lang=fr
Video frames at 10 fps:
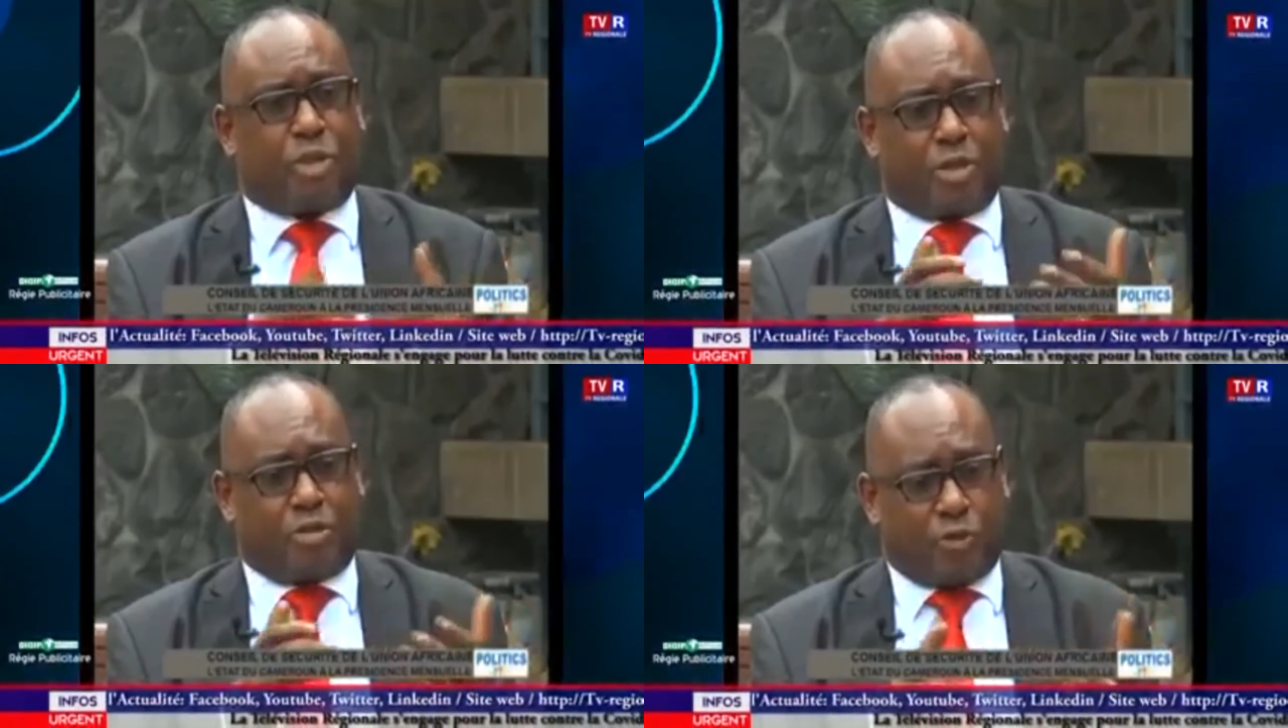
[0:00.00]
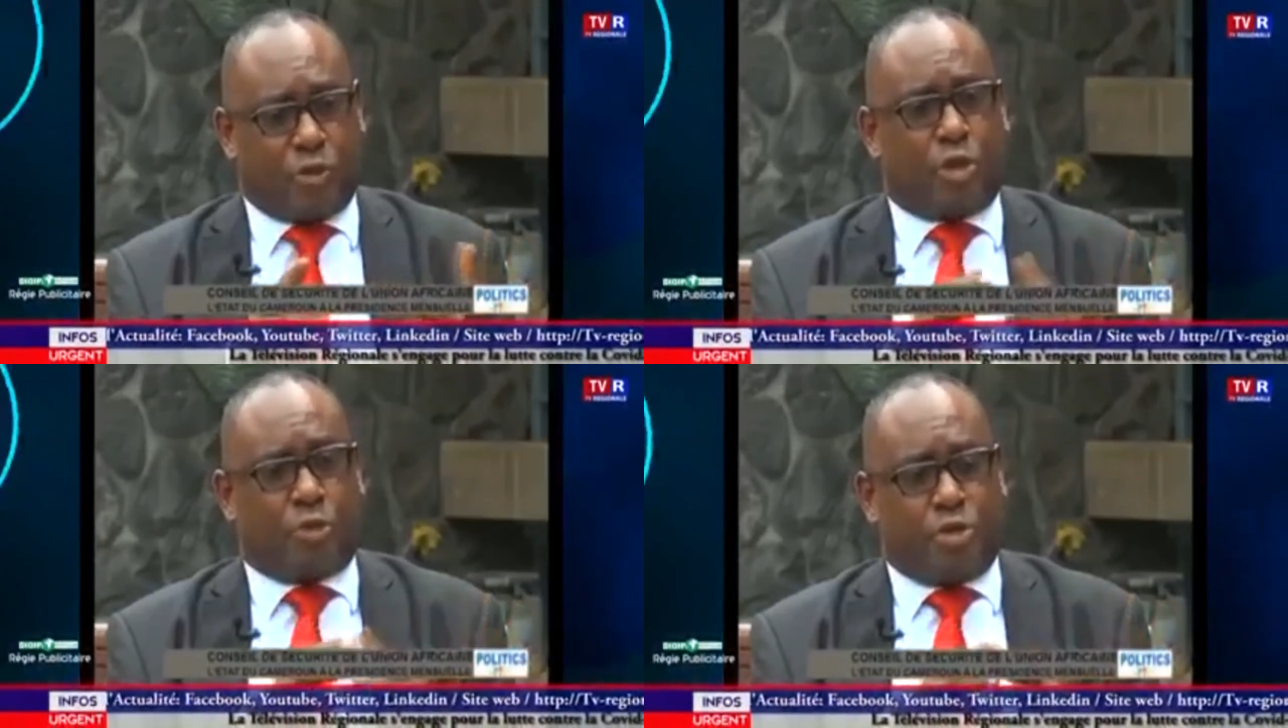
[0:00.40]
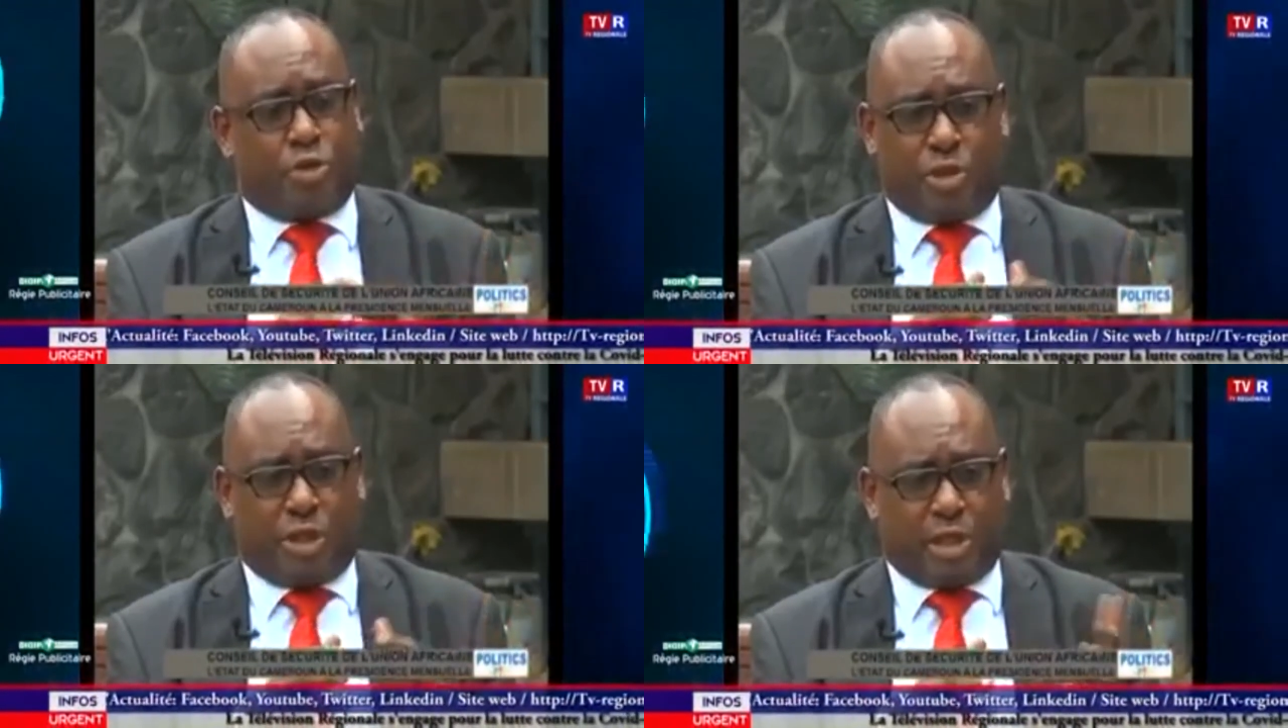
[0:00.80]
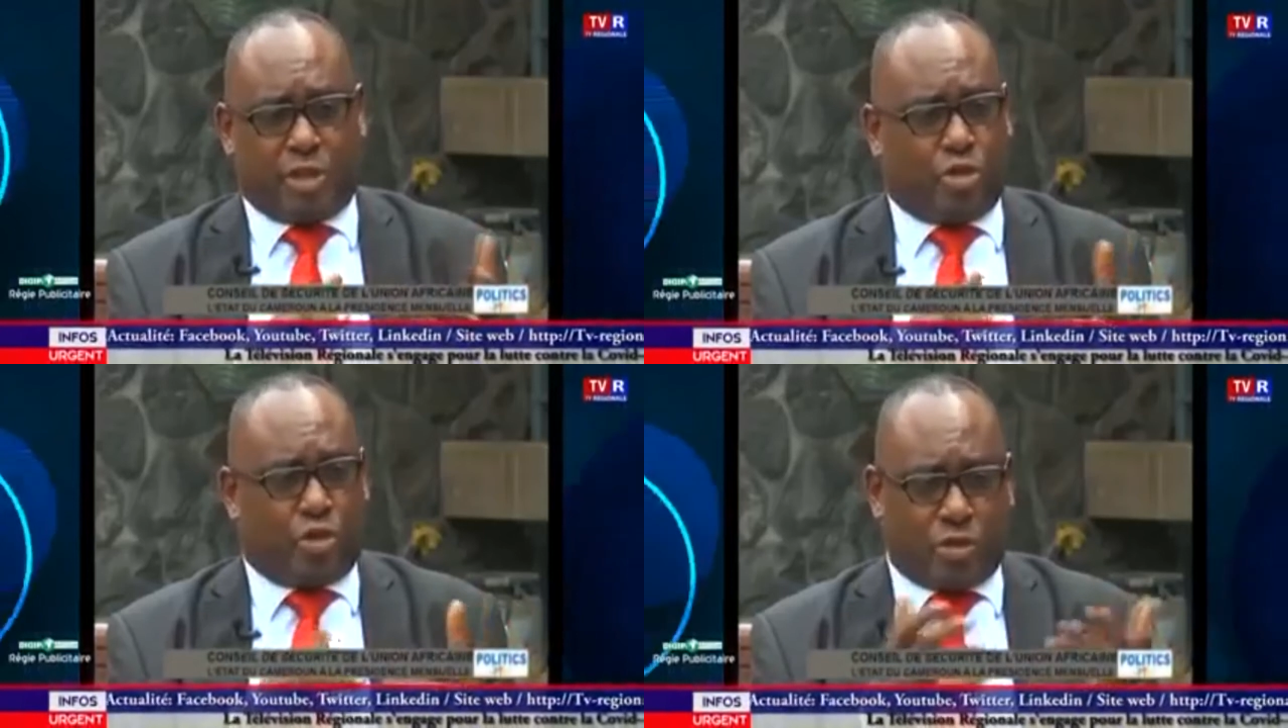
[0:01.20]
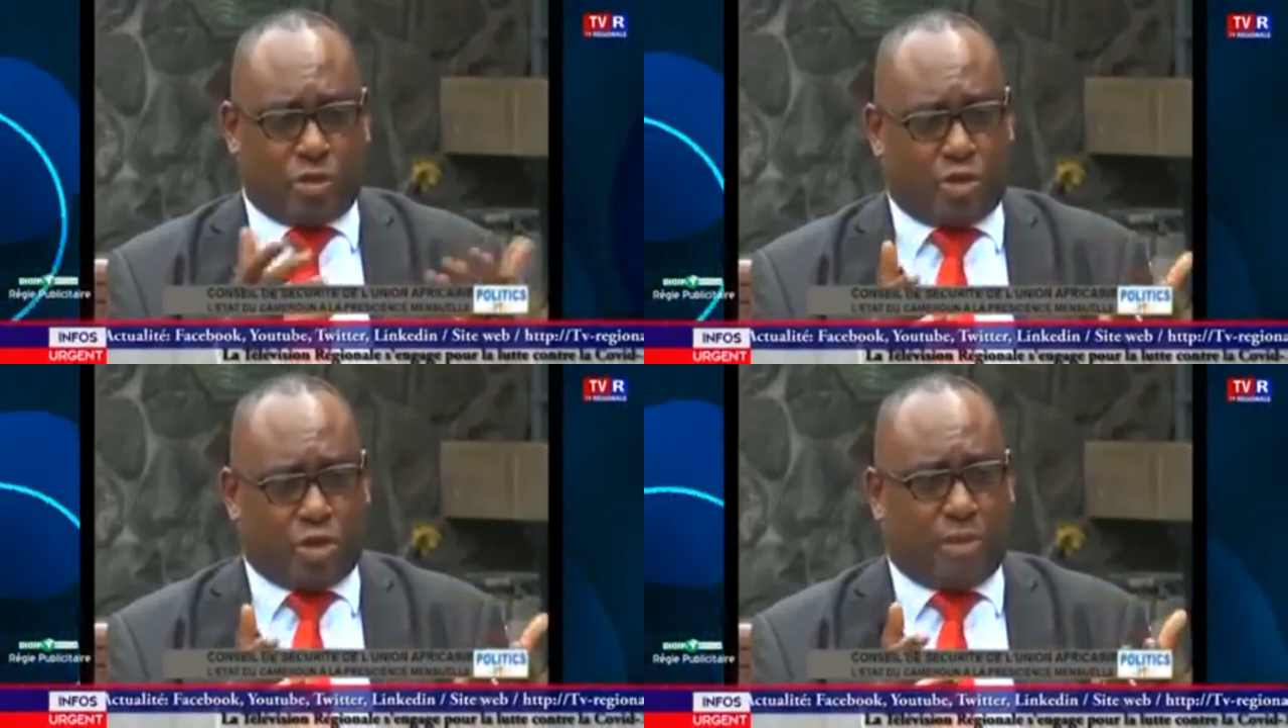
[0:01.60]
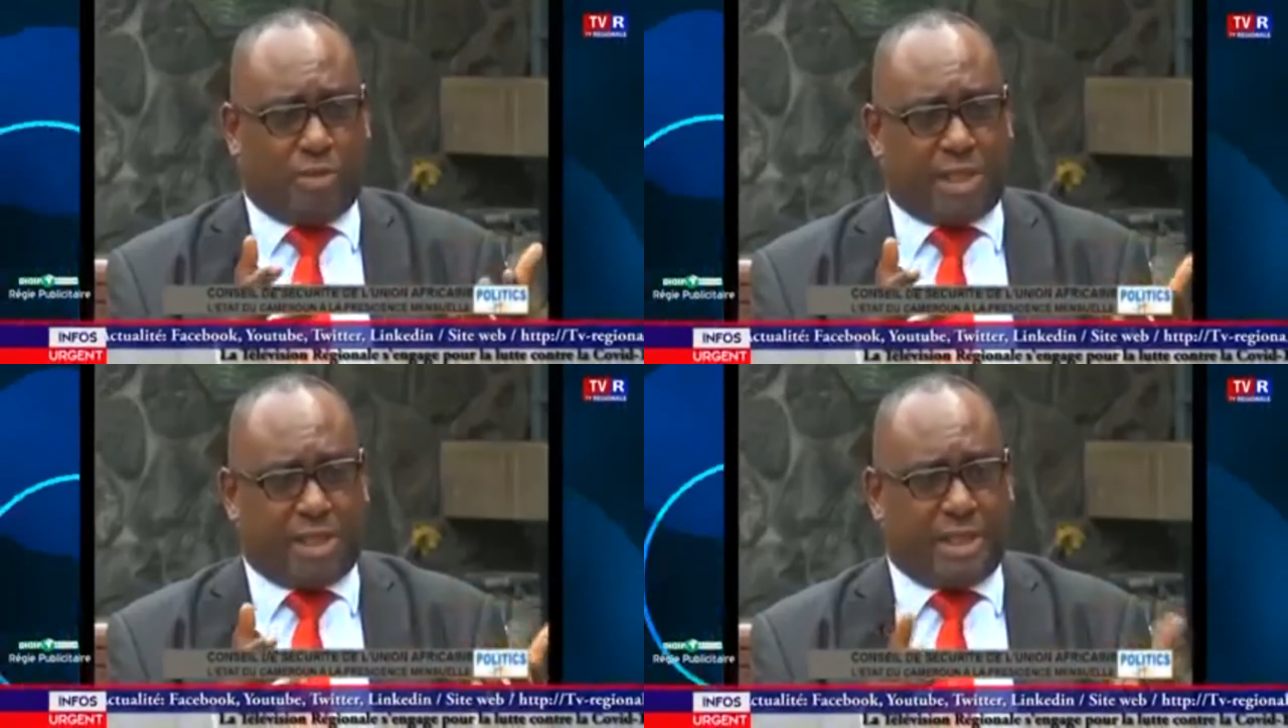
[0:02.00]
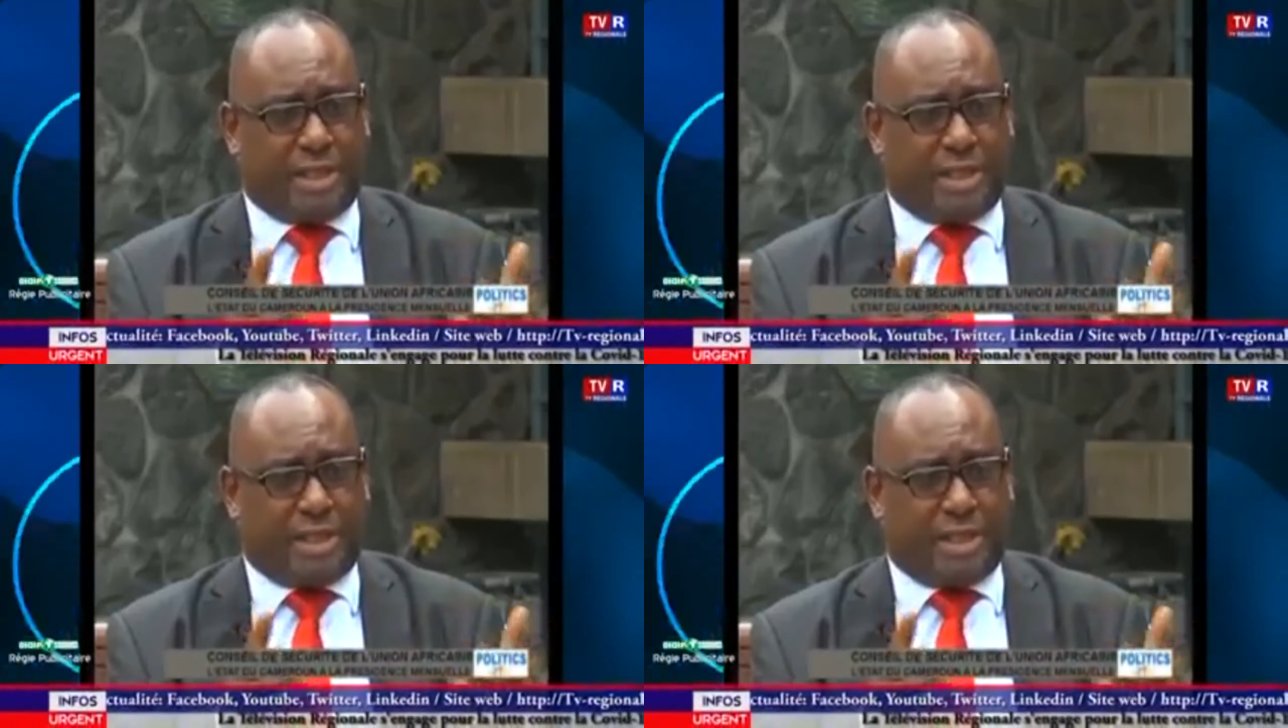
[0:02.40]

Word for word: qui doivent donner leur opinion sur des questions justement militaires